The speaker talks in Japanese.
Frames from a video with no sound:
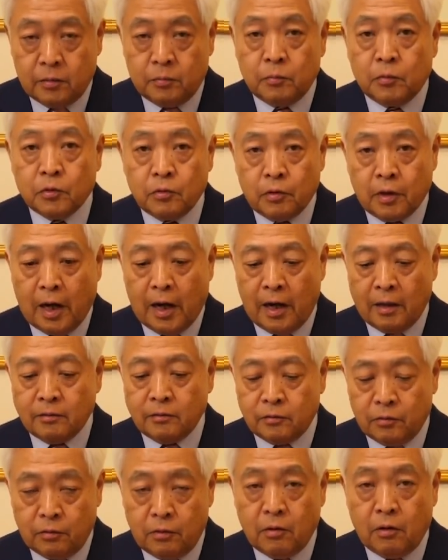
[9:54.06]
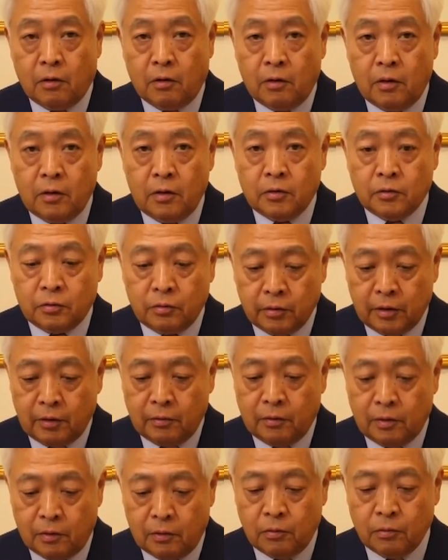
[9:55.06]
ものがあるのをそれ
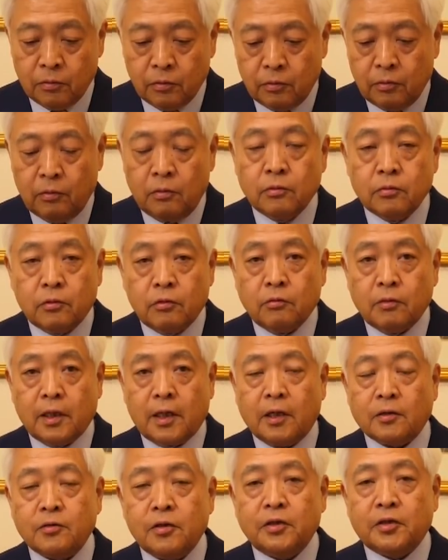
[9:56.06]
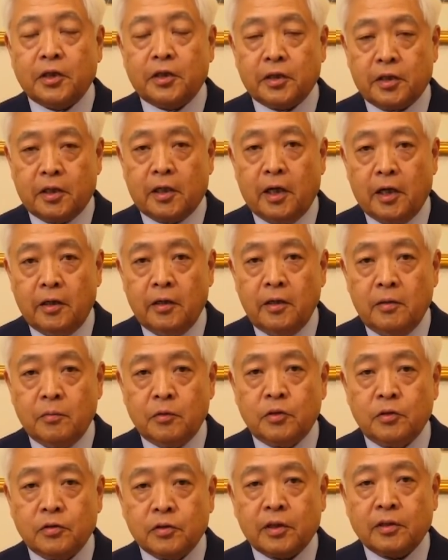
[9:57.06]
を本当は数えちゃいけない
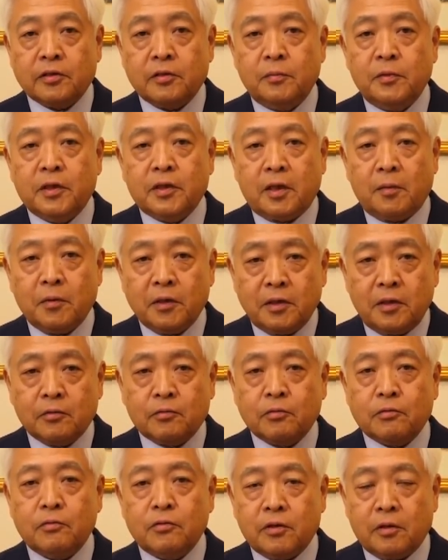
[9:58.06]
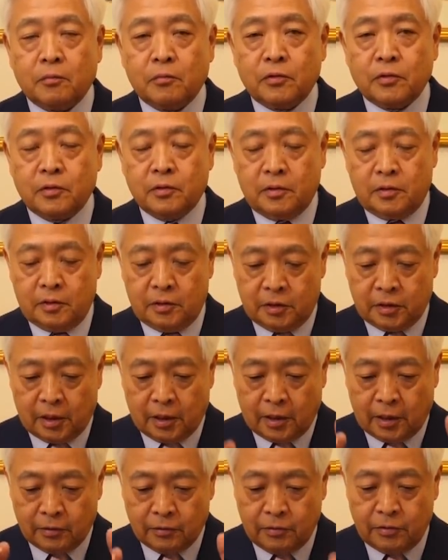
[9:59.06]
11月3日までに届いたものにし
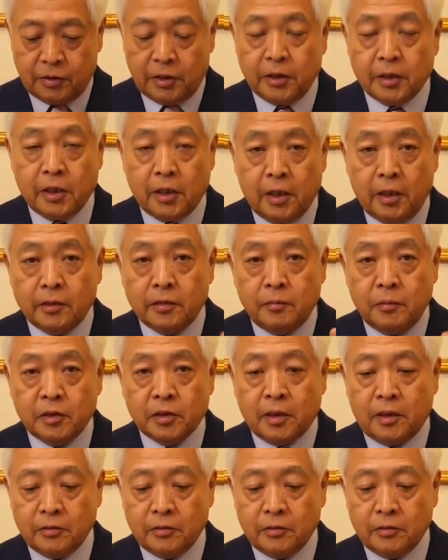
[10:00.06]
か数えちゃいけないミシ